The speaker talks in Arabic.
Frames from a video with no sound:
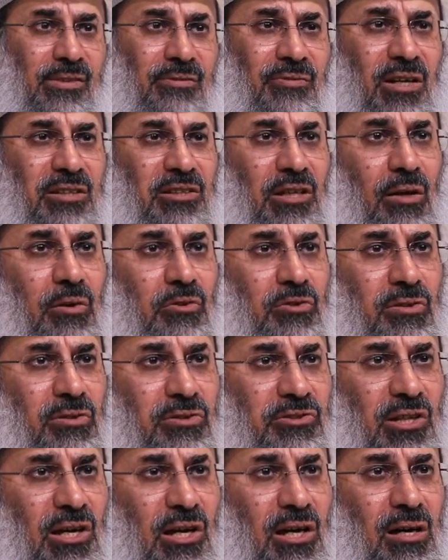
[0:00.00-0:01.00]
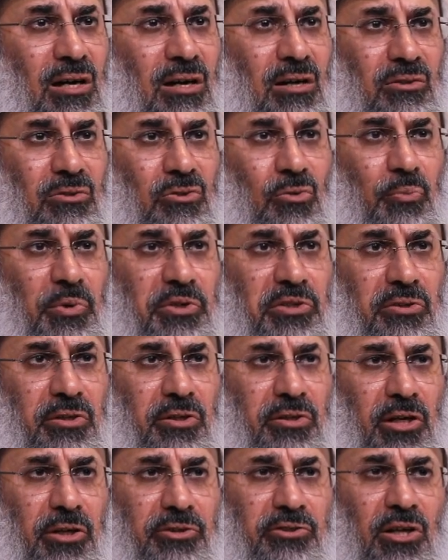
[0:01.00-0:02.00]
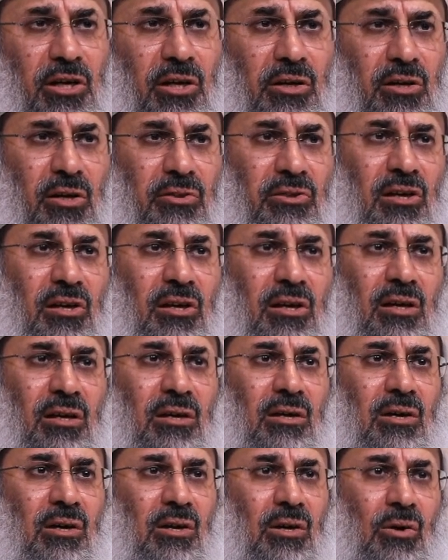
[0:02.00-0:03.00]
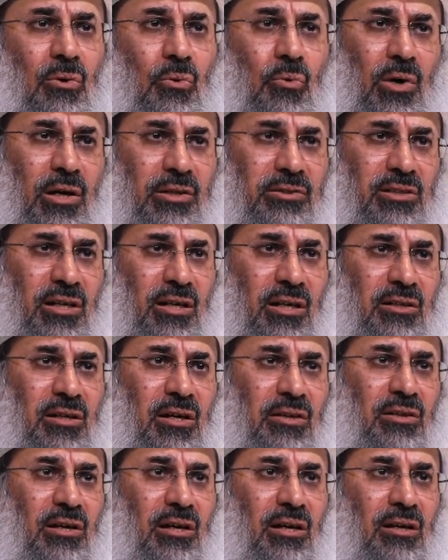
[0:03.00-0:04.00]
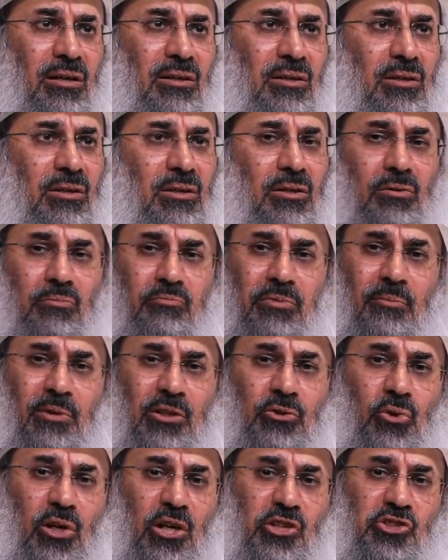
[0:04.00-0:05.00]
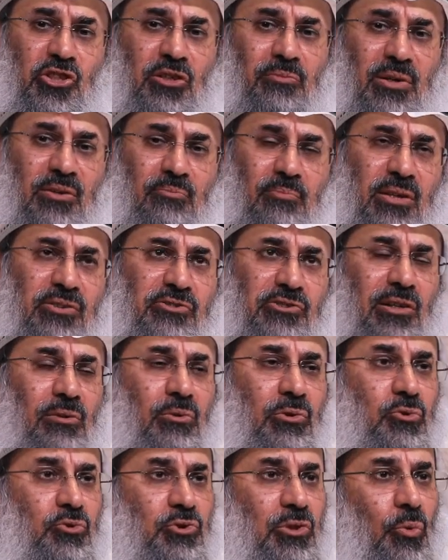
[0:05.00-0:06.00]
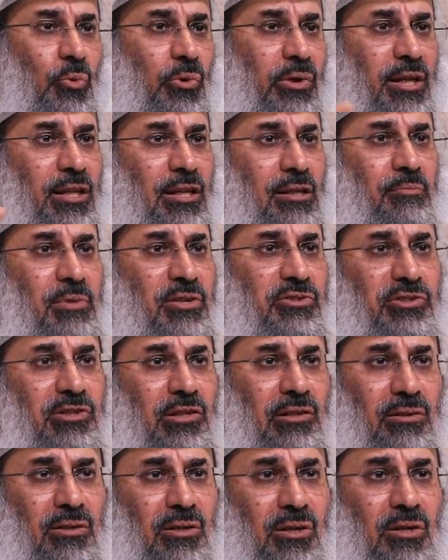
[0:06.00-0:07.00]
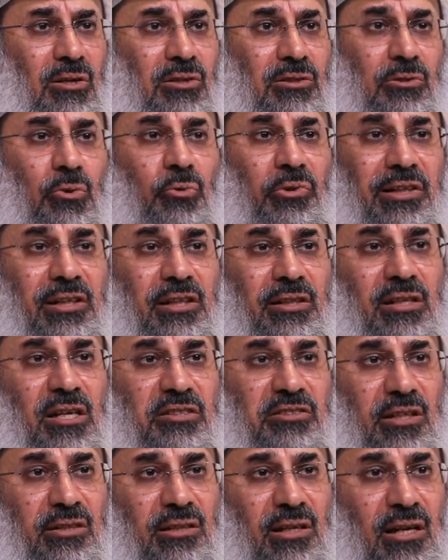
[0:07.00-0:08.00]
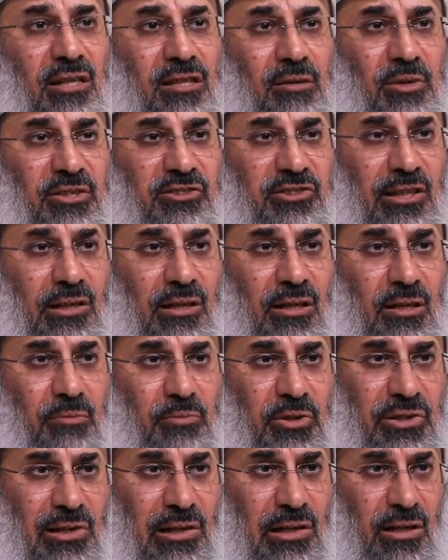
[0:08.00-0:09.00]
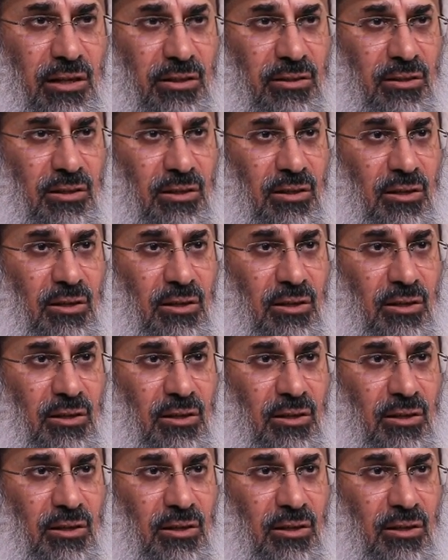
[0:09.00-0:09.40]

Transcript: فتخرج النساء تبين أن عندها كذا وعندها كذا ربما تؤجر منزل وتصور هذا المنزل توحي للناس أن هذا منزلها مثلا